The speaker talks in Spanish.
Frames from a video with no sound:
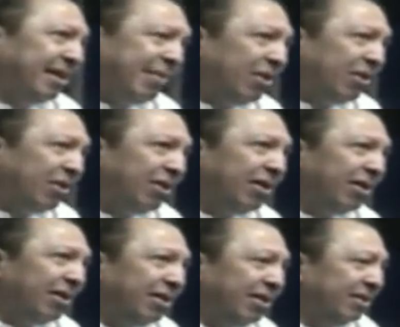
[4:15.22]
Ok.
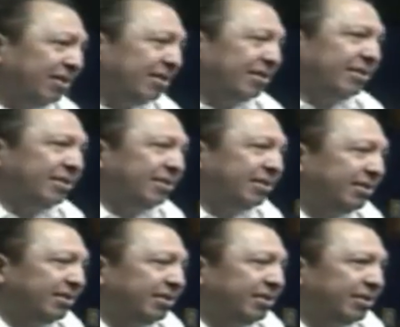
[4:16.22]
Entonces,
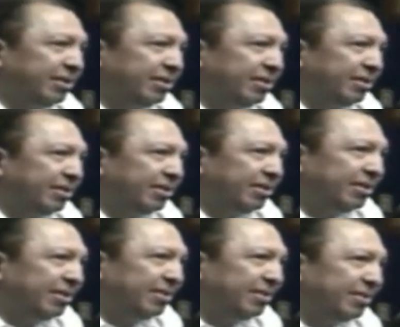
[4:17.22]
actitud
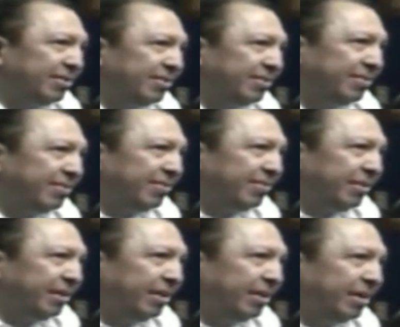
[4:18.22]
es un pensamiento
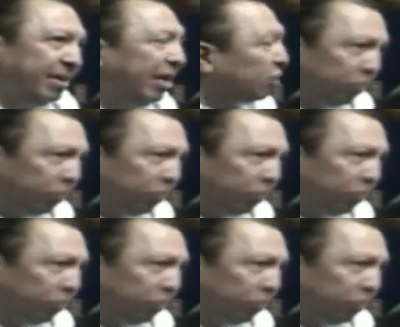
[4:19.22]
positivo.